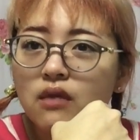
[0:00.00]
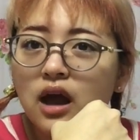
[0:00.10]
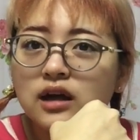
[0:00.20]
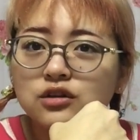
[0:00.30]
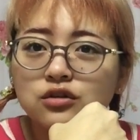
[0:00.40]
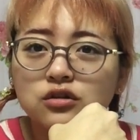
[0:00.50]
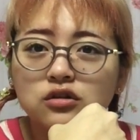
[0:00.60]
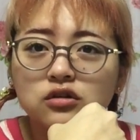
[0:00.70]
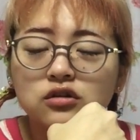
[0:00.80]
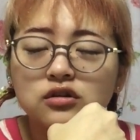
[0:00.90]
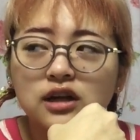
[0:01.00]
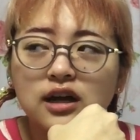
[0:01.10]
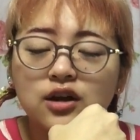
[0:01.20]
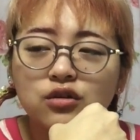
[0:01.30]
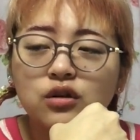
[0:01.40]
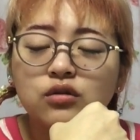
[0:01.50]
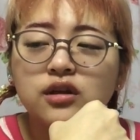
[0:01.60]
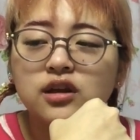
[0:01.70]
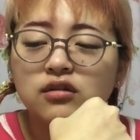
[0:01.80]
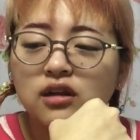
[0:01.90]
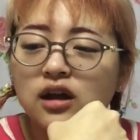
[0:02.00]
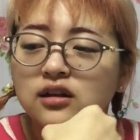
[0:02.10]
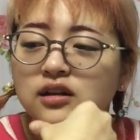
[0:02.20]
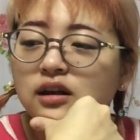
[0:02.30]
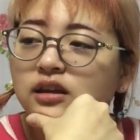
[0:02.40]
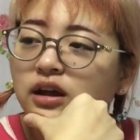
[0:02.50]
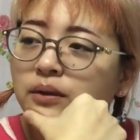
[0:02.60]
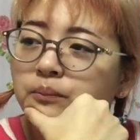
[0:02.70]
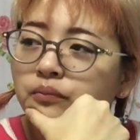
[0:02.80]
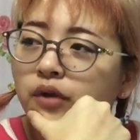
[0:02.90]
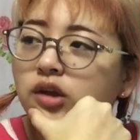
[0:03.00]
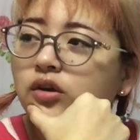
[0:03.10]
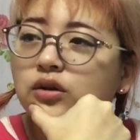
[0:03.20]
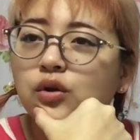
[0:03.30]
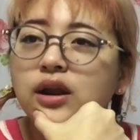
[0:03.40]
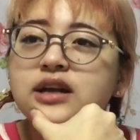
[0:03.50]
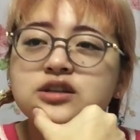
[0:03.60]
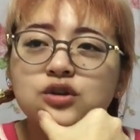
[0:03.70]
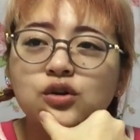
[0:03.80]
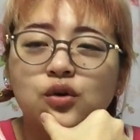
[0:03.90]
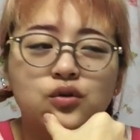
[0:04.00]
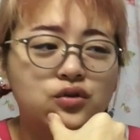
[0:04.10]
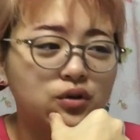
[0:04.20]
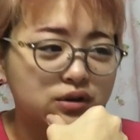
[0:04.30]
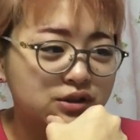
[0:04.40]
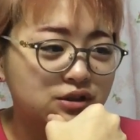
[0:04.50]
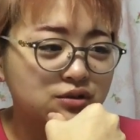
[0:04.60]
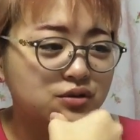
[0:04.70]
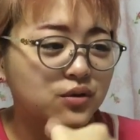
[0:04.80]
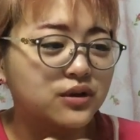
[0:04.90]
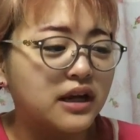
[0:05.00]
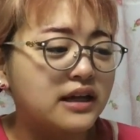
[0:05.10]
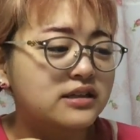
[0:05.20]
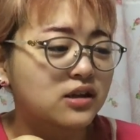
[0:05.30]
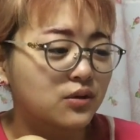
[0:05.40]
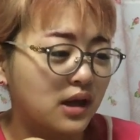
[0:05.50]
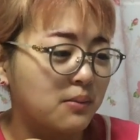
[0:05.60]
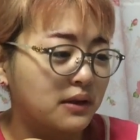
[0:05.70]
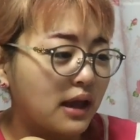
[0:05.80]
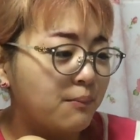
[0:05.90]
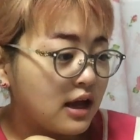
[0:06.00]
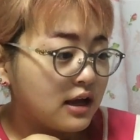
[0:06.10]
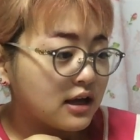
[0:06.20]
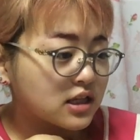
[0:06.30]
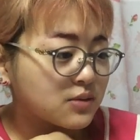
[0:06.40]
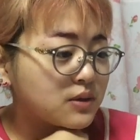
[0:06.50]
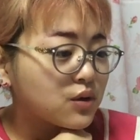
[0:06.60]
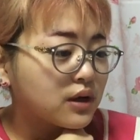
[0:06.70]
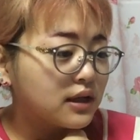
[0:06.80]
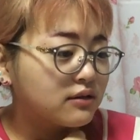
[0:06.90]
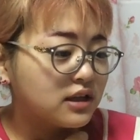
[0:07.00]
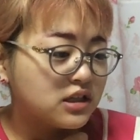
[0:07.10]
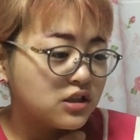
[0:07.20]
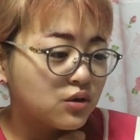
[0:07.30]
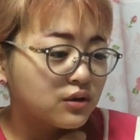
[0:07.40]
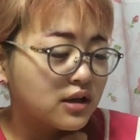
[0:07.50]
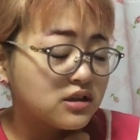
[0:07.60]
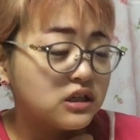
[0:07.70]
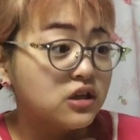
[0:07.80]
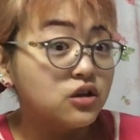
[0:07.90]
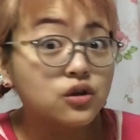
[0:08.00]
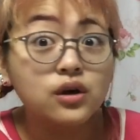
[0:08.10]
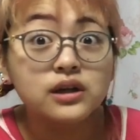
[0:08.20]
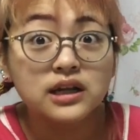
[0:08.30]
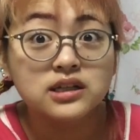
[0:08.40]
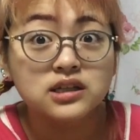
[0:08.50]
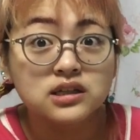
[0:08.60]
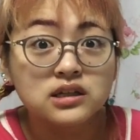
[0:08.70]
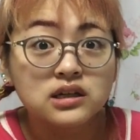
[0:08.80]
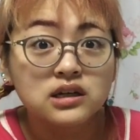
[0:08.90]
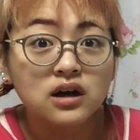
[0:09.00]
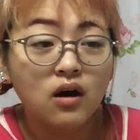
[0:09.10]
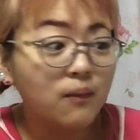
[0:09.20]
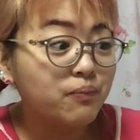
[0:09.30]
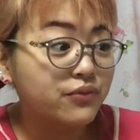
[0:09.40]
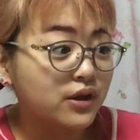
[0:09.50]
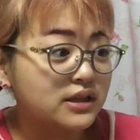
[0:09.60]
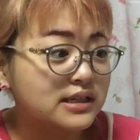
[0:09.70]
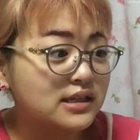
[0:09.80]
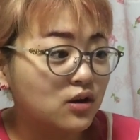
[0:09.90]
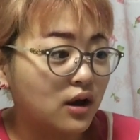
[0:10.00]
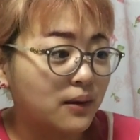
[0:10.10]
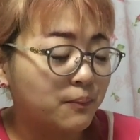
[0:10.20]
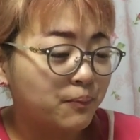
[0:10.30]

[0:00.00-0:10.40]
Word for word: あのー、なんかいろんなことやってるな。なんだっけな。あとはとりあえず喉を潤す。潤ってないですけどね、今ね。休みとかなくてしんどくない。しんどいです本当にしんどい。